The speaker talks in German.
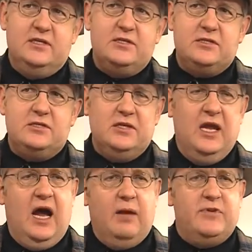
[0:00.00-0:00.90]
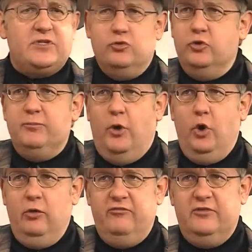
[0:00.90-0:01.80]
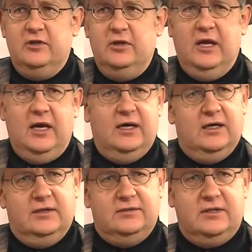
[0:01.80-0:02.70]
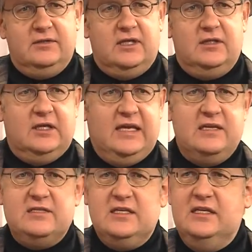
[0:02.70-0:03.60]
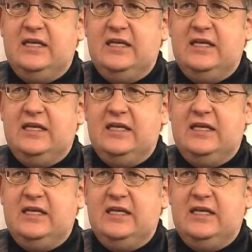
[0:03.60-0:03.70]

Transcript: ist, ein bisschen unbeholfen, äh, der, der, der, kennt sich